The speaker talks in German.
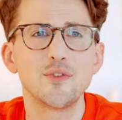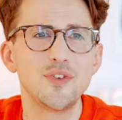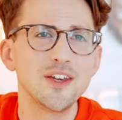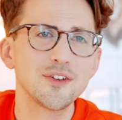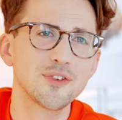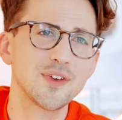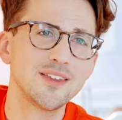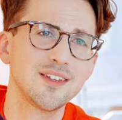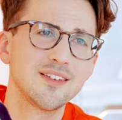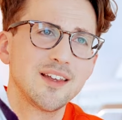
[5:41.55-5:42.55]

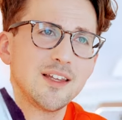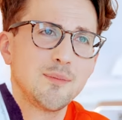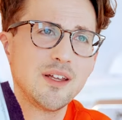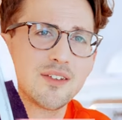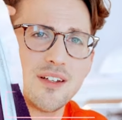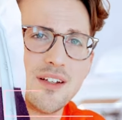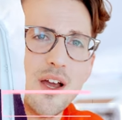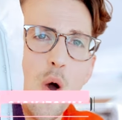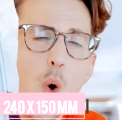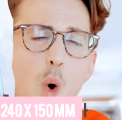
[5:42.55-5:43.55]
24 cm
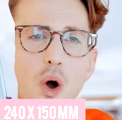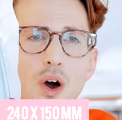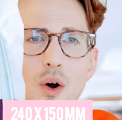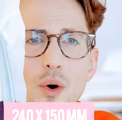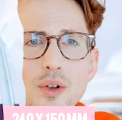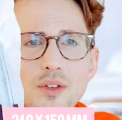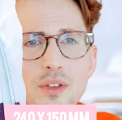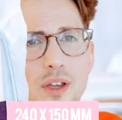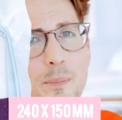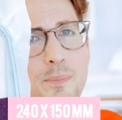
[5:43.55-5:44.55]
hoch
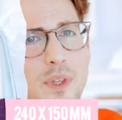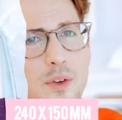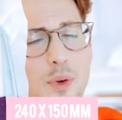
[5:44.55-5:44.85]
und ähm,